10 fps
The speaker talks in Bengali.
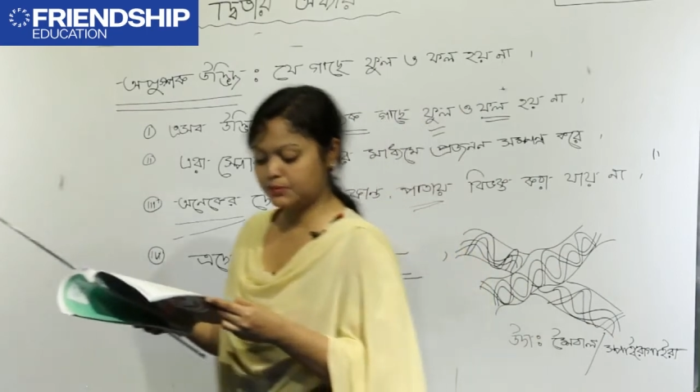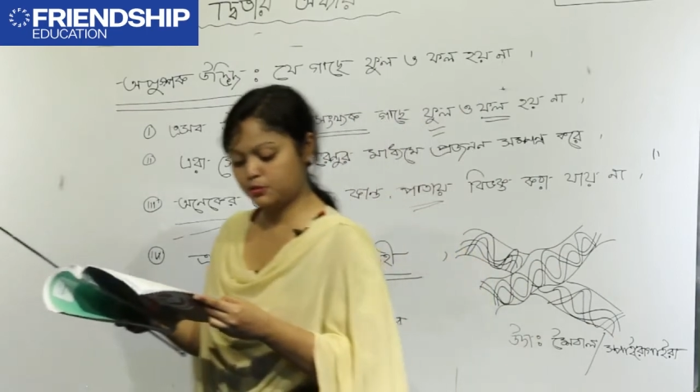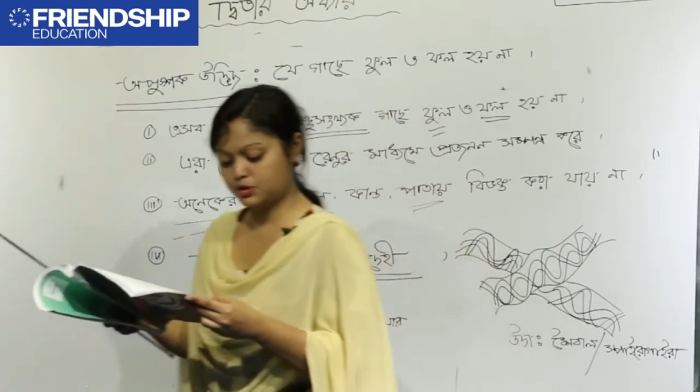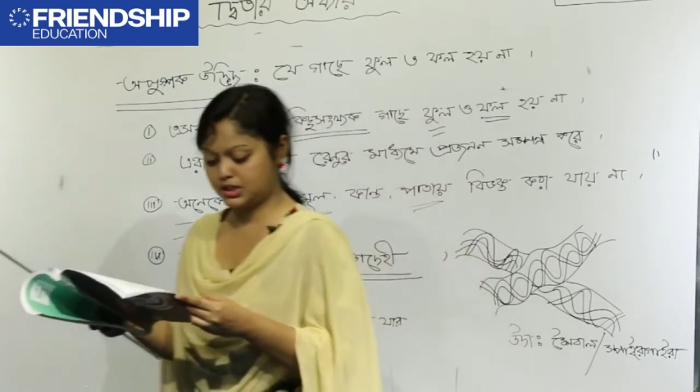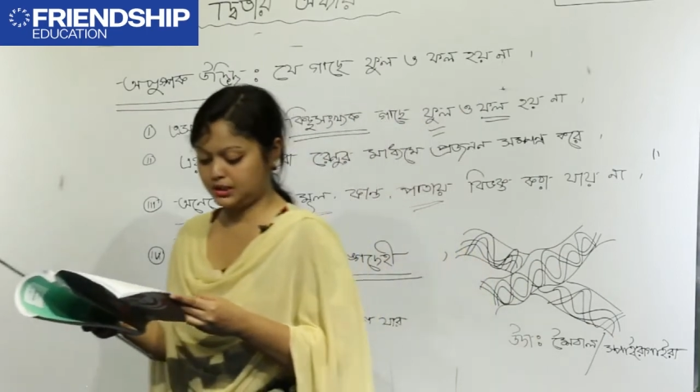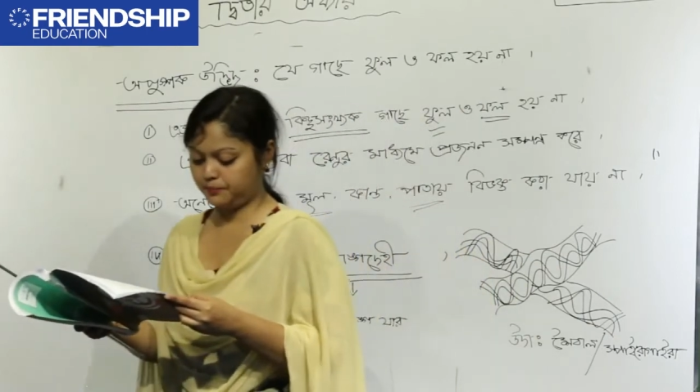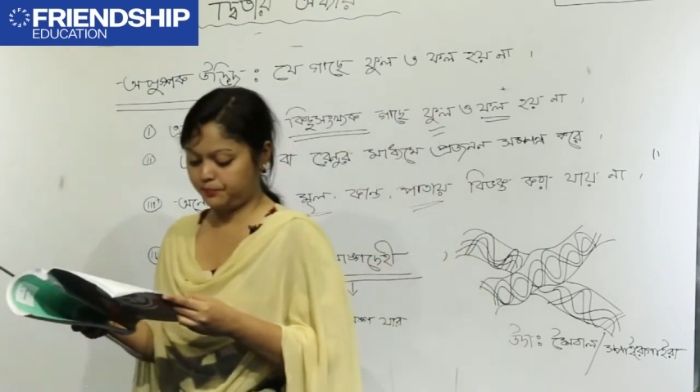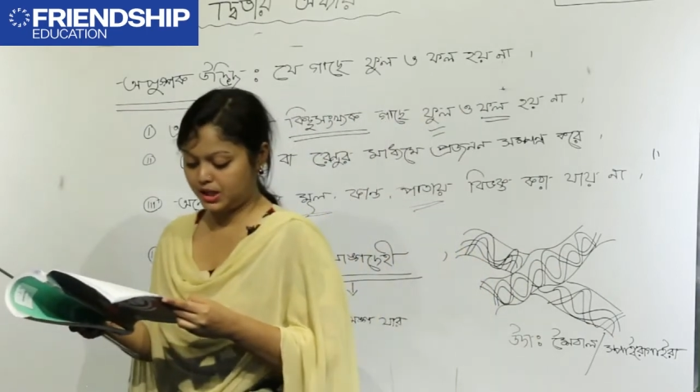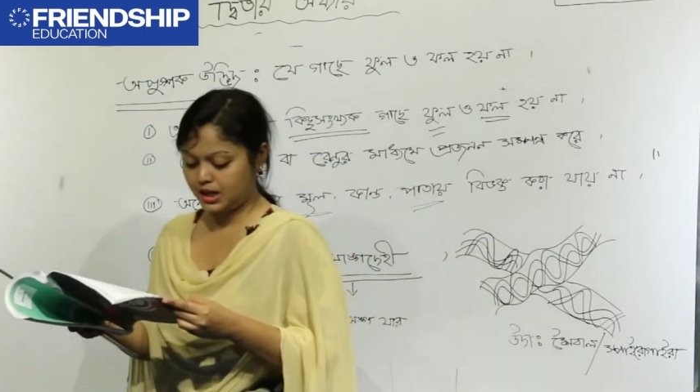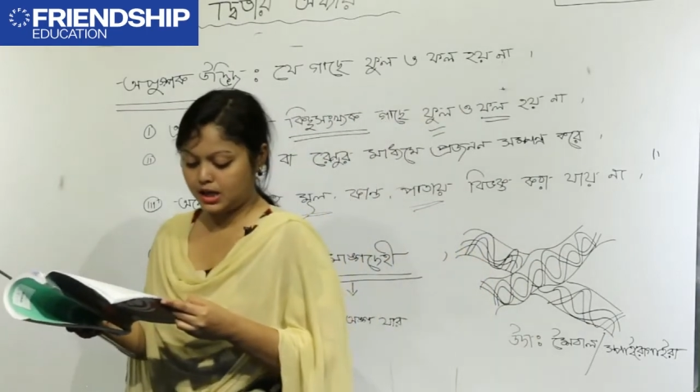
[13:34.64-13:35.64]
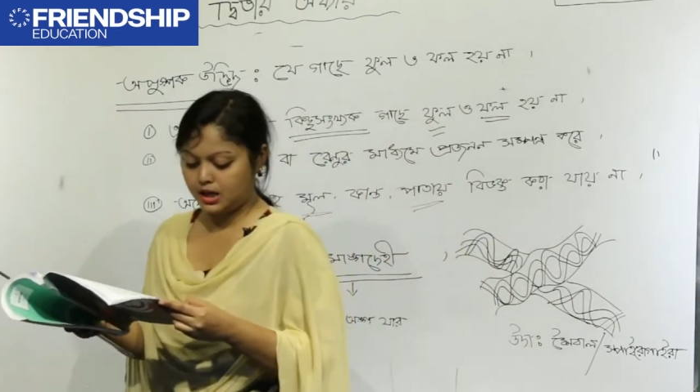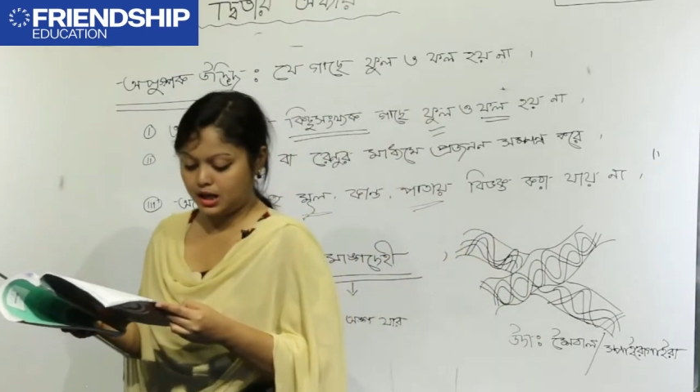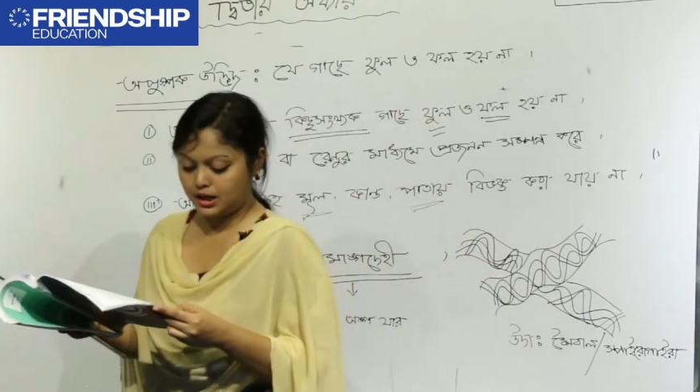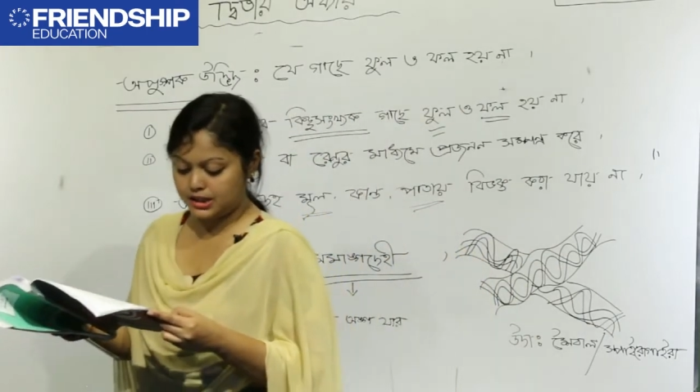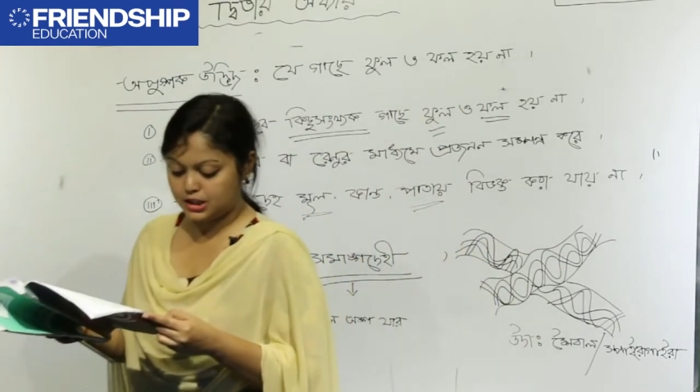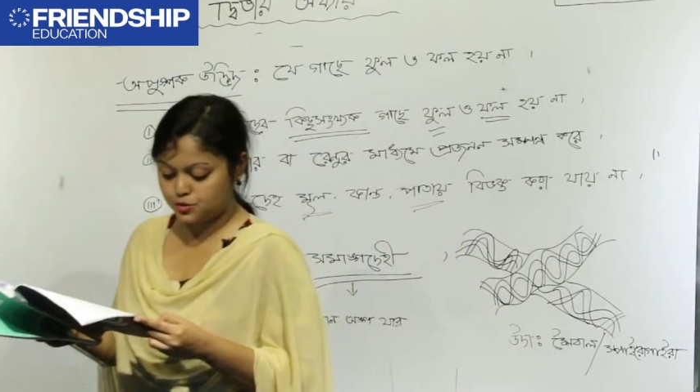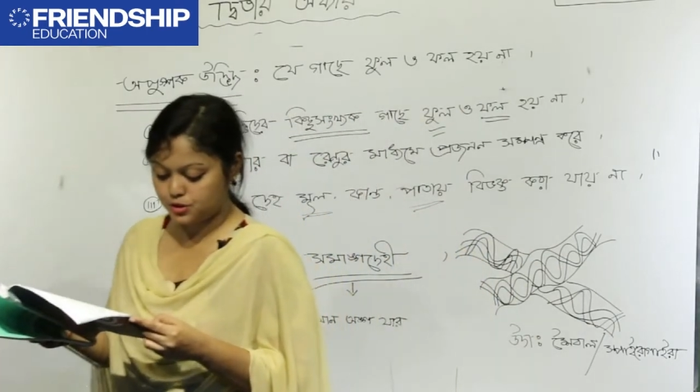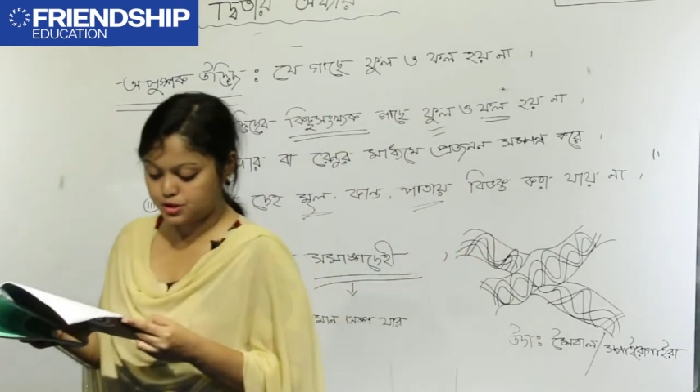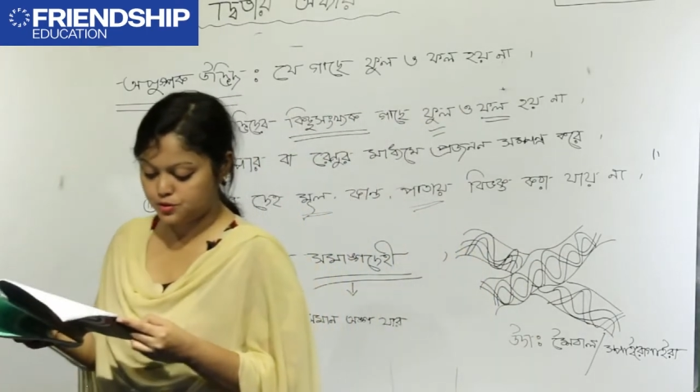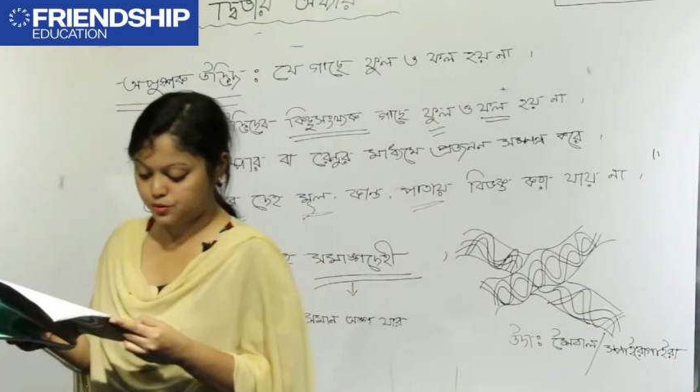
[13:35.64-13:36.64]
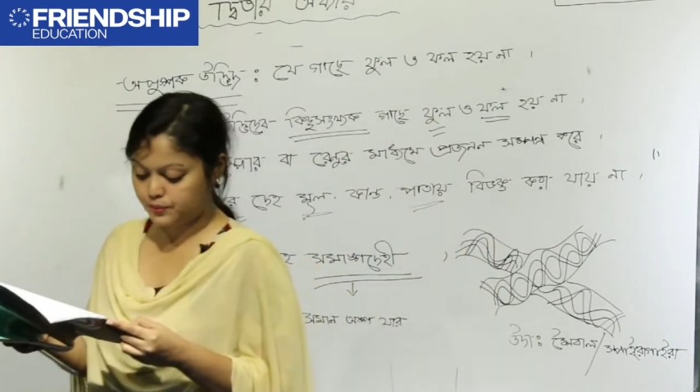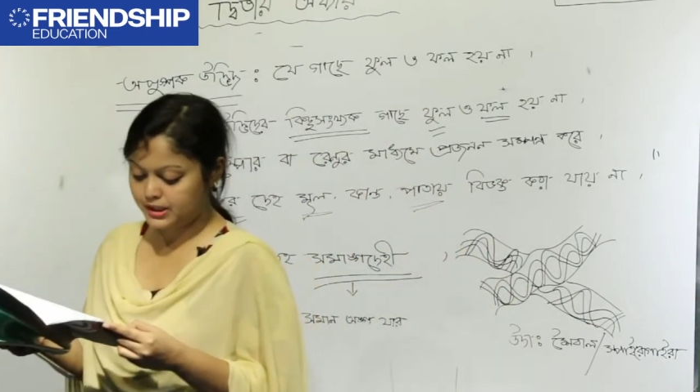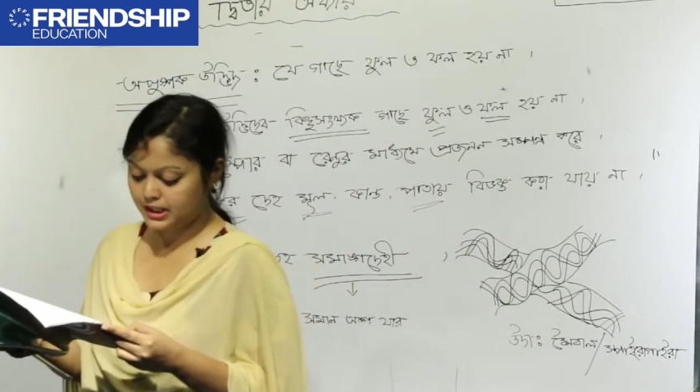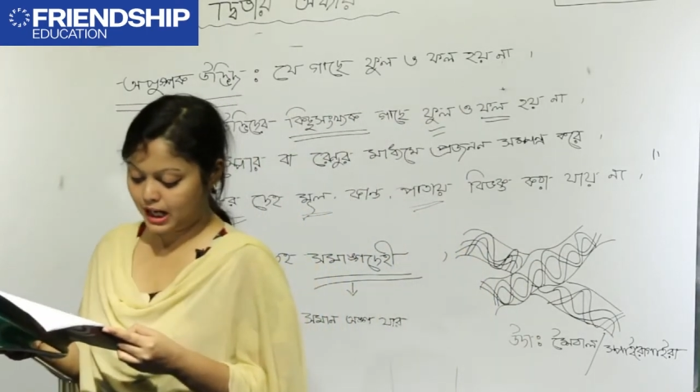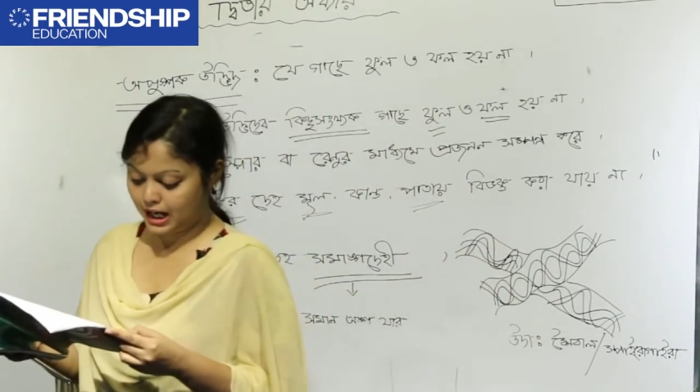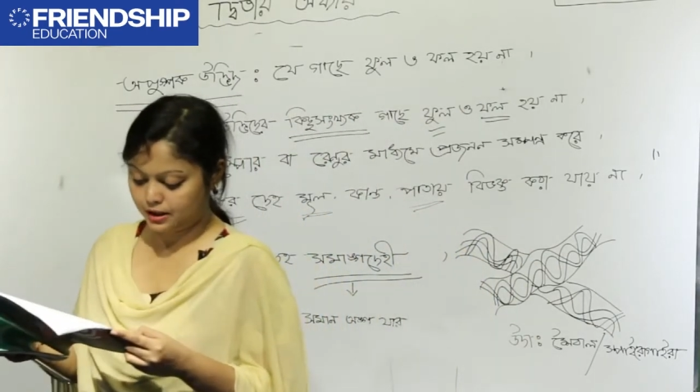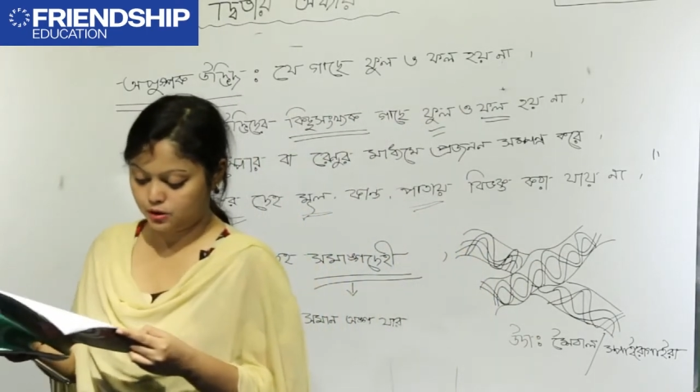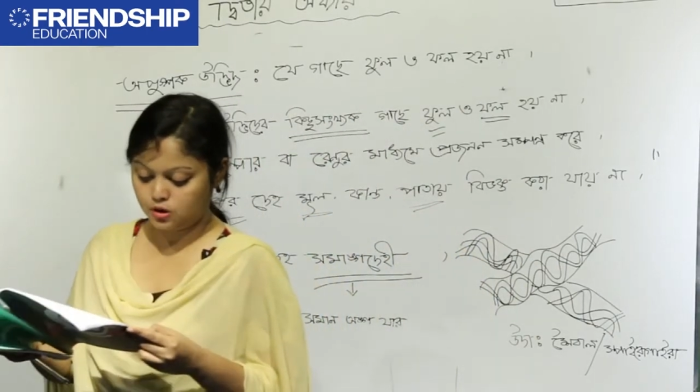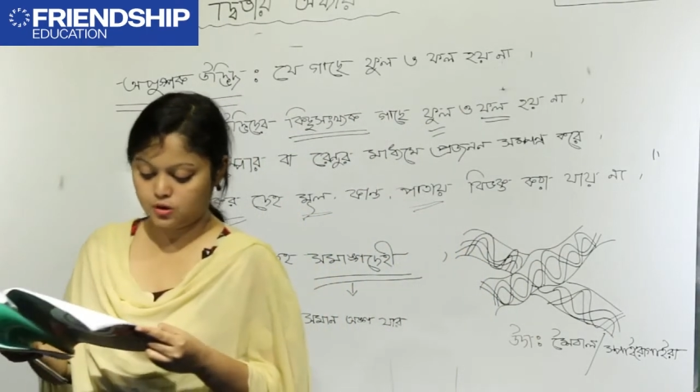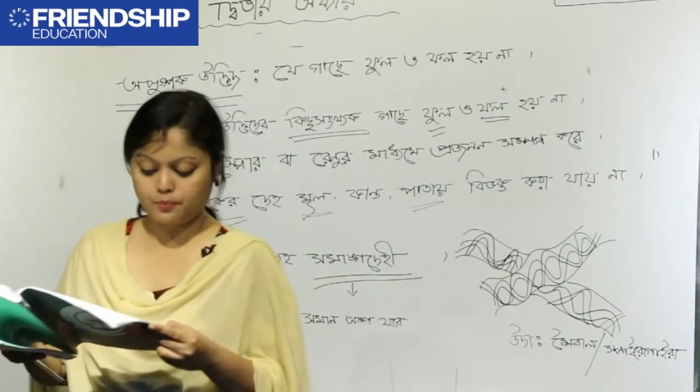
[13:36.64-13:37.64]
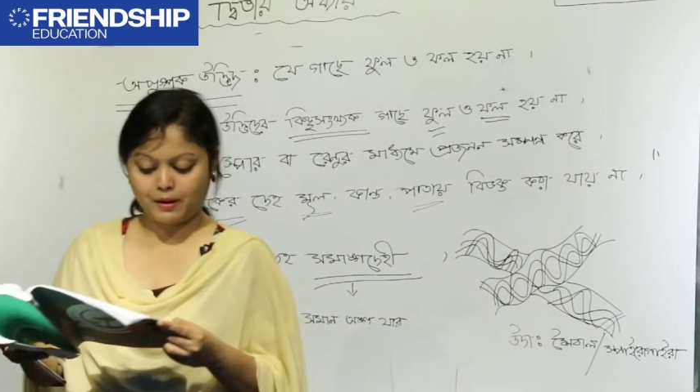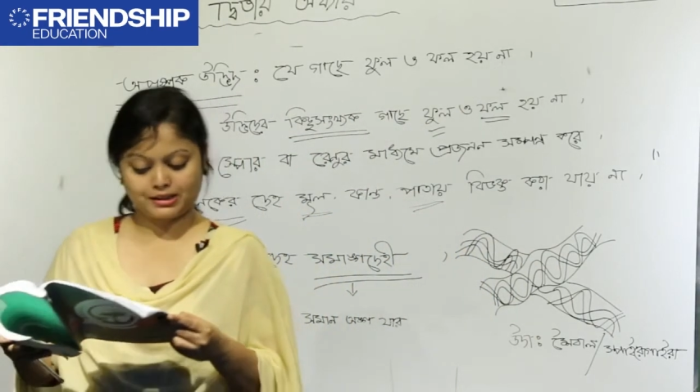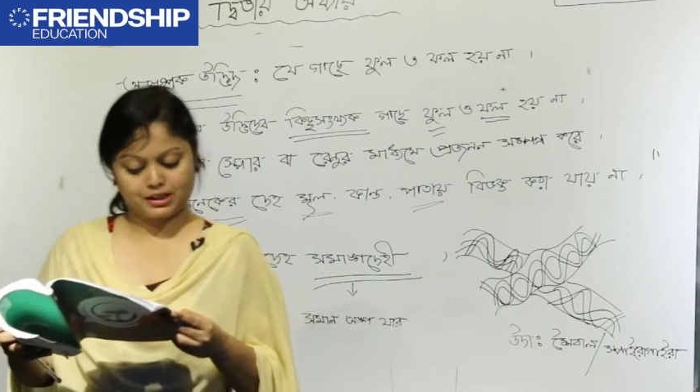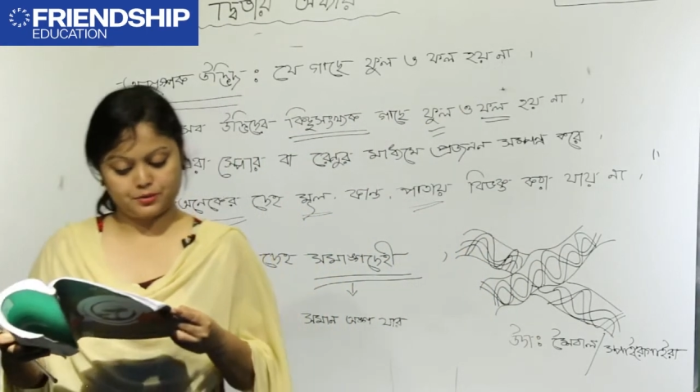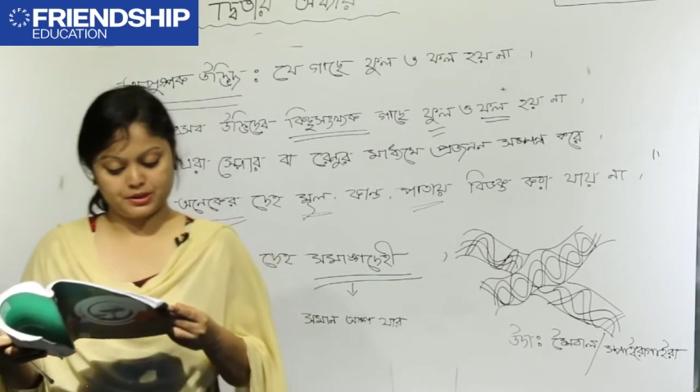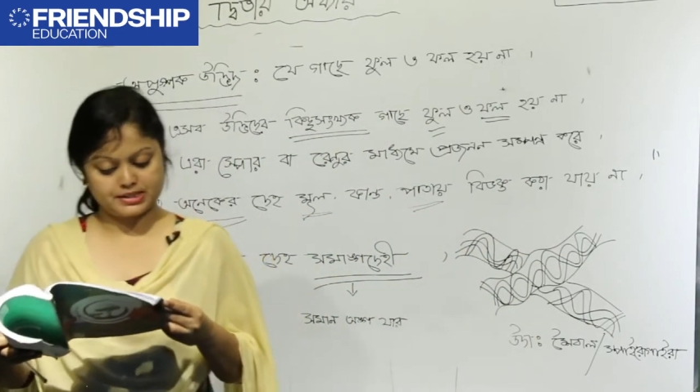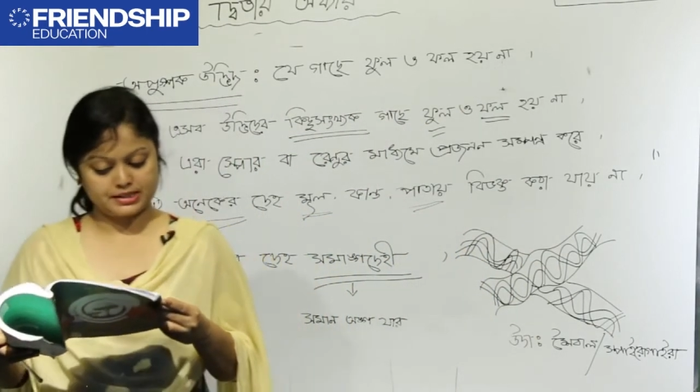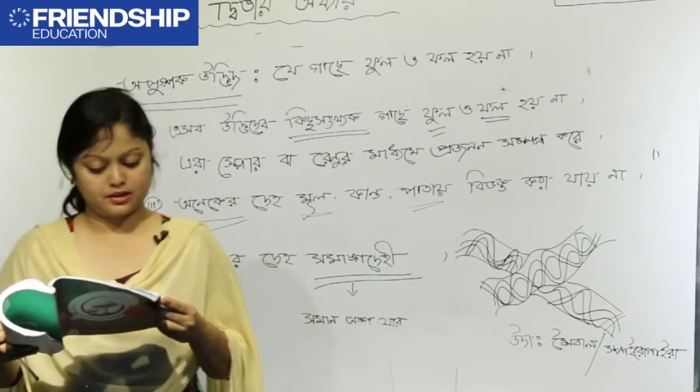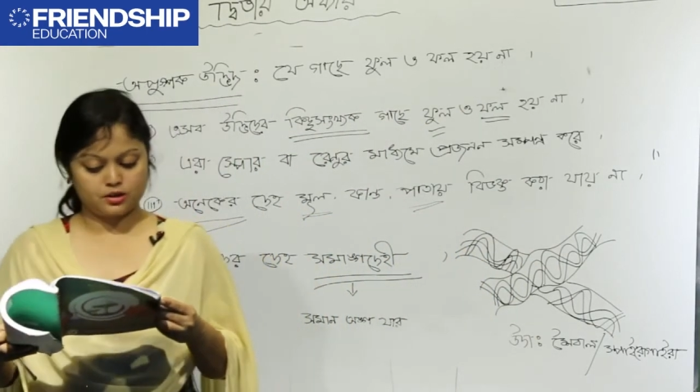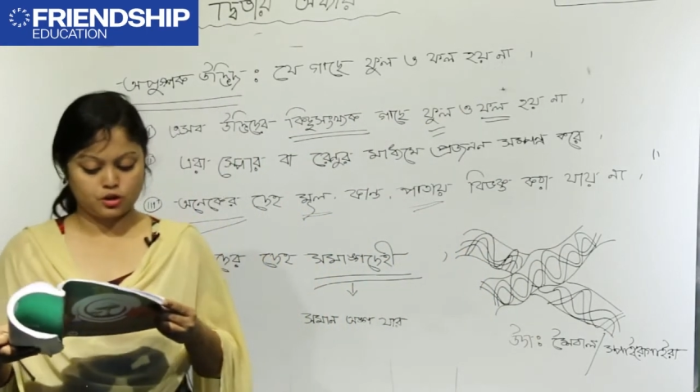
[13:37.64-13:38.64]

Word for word: আমি পড়ছি কিছু কিছু উদ্ভিদের কাণ্ড ও পাতা রয়েছে